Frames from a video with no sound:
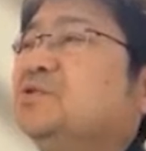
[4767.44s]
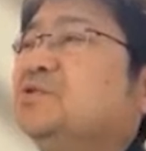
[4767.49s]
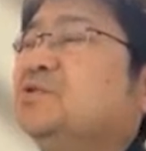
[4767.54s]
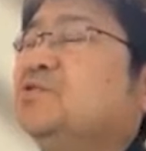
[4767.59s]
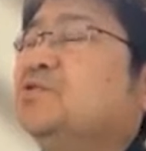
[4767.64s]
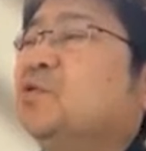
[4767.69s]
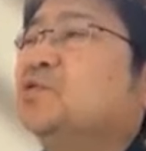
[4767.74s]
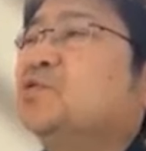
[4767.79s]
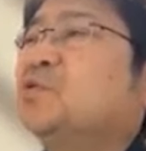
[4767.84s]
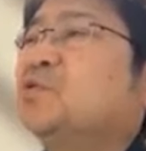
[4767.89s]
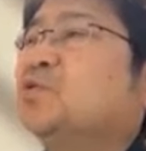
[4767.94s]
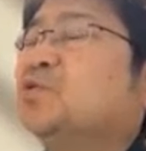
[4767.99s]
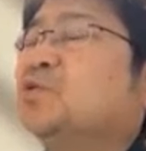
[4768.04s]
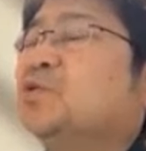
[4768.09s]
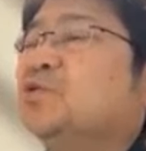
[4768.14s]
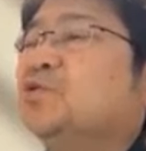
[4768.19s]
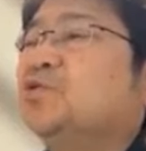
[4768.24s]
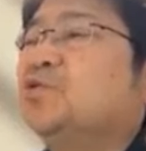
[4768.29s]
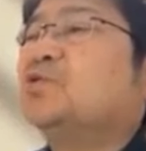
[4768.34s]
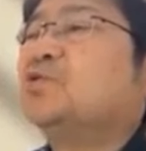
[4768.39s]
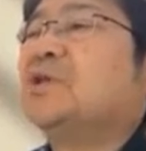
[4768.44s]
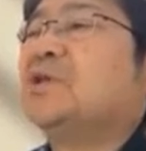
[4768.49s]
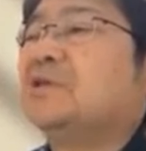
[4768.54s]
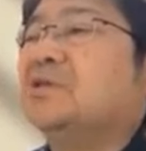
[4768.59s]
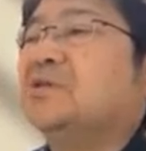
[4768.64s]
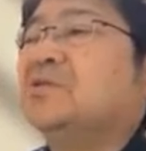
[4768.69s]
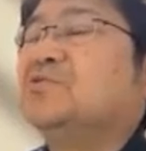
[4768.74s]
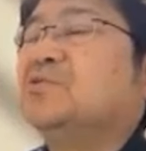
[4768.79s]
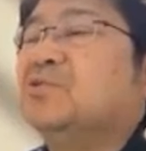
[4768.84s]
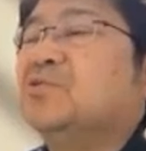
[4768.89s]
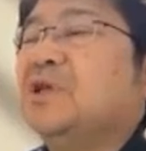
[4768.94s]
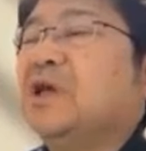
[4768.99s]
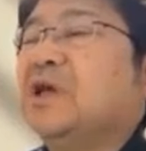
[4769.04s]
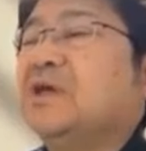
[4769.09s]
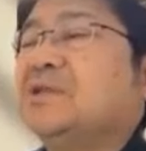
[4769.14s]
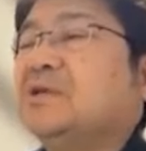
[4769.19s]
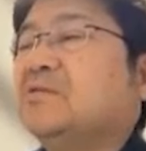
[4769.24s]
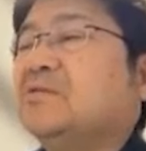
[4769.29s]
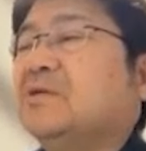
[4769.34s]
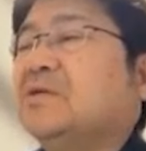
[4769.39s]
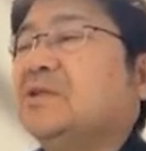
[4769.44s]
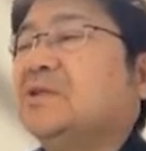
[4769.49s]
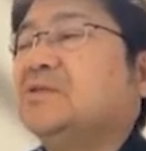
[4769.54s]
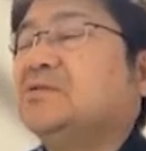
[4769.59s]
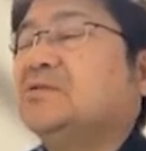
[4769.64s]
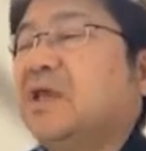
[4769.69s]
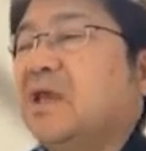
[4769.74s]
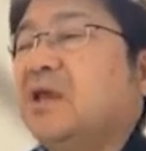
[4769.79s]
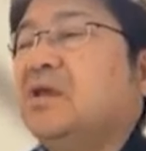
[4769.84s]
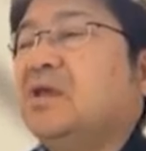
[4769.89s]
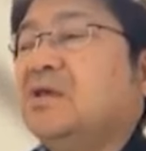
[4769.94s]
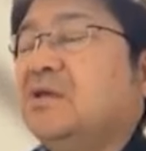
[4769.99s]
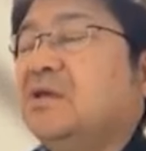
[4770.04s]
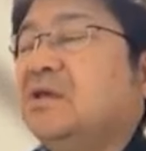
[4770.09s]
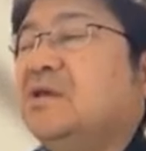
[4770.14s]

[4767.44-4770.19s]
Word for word: ソースコードの調査っていうところに当たるわけですね。